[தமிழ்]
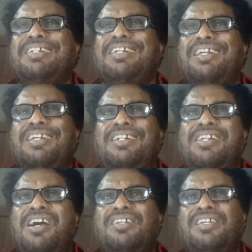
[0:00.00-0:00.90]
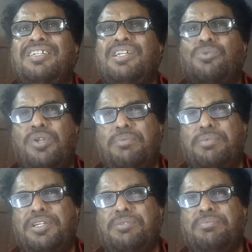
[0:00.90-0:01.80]
நிலையில்லாத இந்த
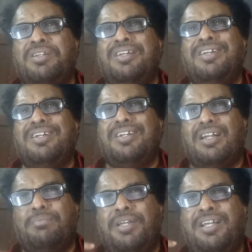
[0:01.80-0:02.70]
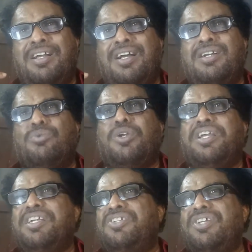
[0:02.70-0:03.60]
உடம்பையும் நன்மைக்காக
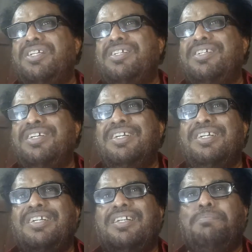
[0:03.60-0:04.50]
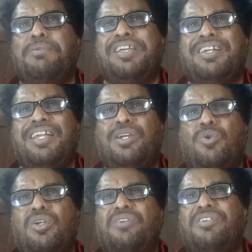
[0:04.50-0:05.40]
உழைக்கச் செய்து இதன் பயனை
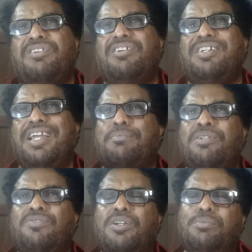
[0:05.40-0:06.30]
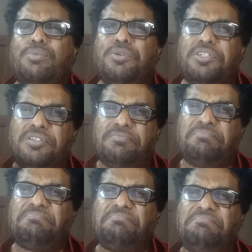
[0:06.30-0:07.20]
கொண்டவர்கள் யமன் வரும்போது
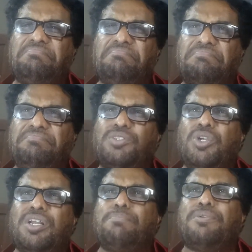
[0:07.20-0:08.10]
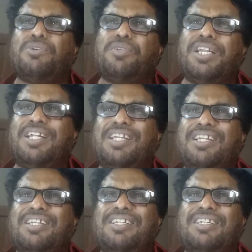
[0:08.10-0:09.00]
துயரப்படுவதில்லை
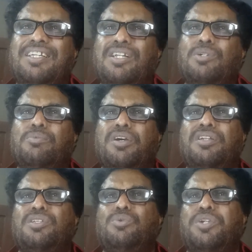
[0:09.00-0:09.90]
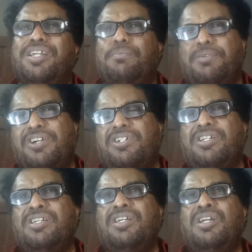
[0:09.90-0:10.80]
என்னும் கருத்து உடைய பாட்டு